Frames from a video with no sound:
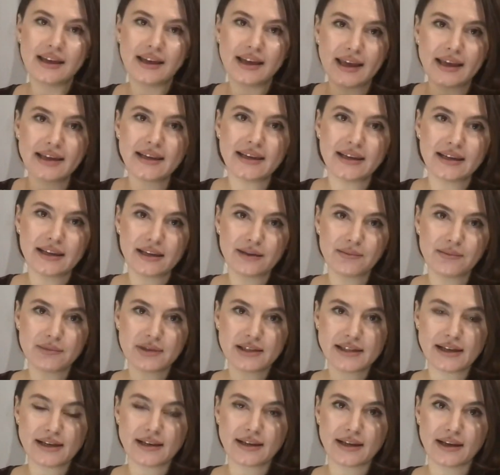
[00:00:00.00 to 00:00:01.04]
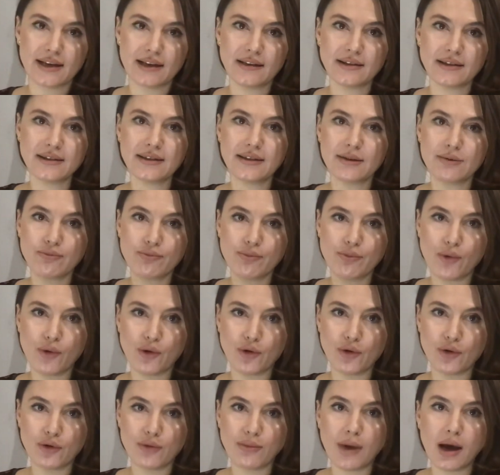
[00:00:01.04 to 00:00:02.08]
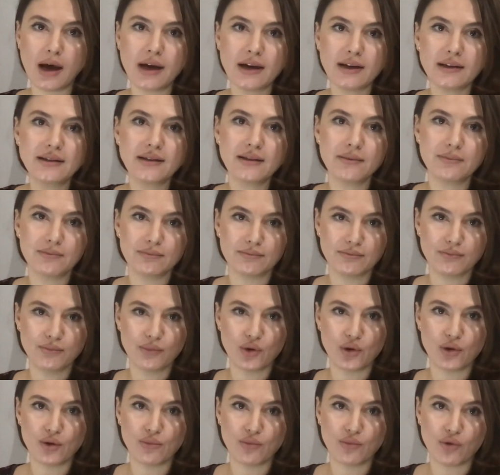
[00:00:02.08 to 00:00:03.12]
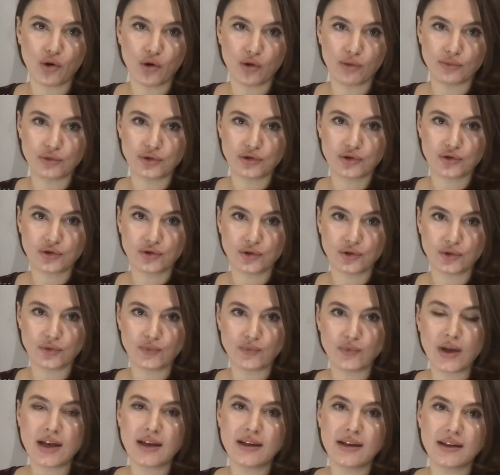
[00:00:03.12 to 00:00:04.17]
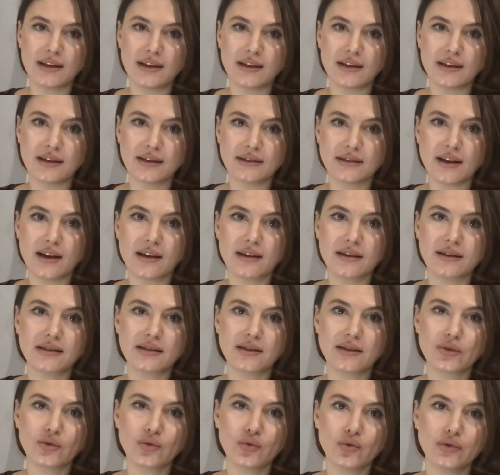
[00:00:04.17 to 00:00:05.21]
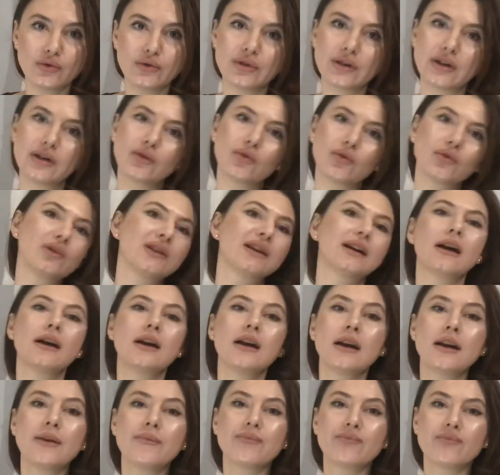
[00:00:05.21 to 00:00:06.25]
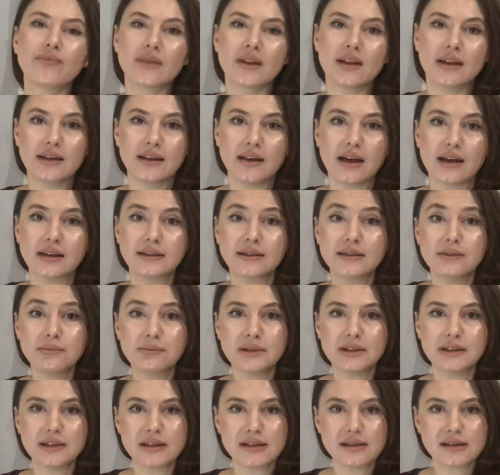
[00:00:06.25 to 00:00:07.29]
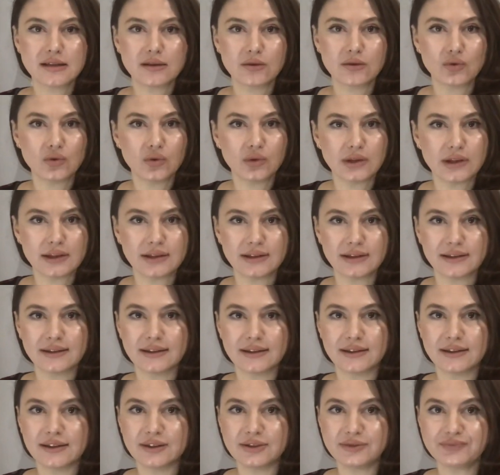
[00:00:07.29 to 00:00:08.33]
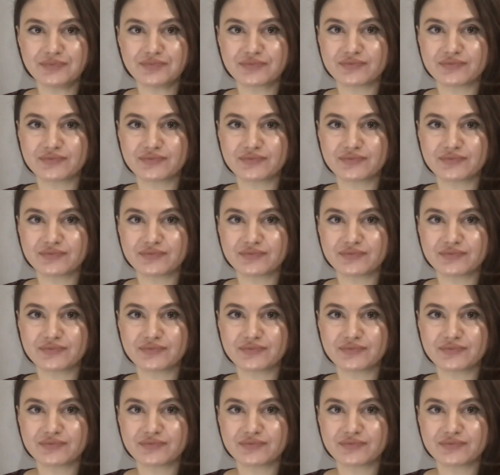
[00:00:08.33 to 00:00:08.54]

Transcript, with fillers: en ilgimi çeken bölüm hadım bölümü olmuştu. E, tarihte kültürel olarak e, hadımın nasıl kullanıldığı,